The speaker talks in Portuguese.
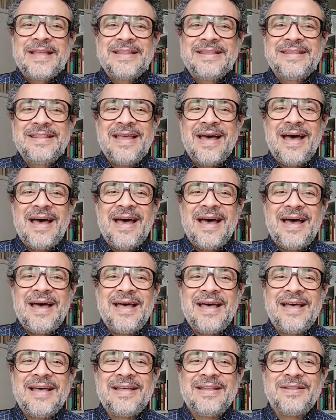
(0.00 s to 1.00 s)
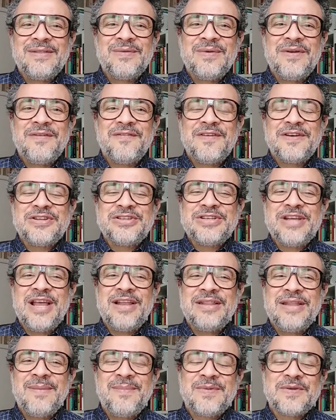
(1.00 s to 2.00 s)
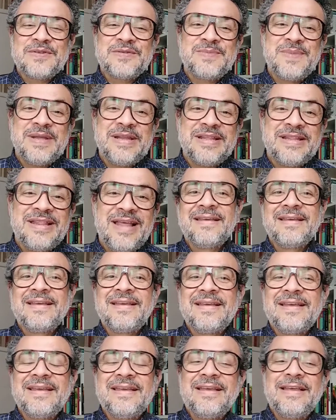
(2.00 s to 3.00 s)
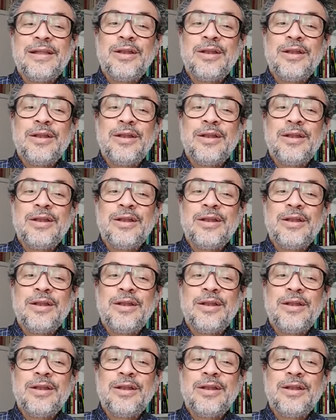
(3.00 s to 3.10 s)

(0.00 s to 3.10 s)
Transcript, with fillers: da, do Evangelho da prosperidade,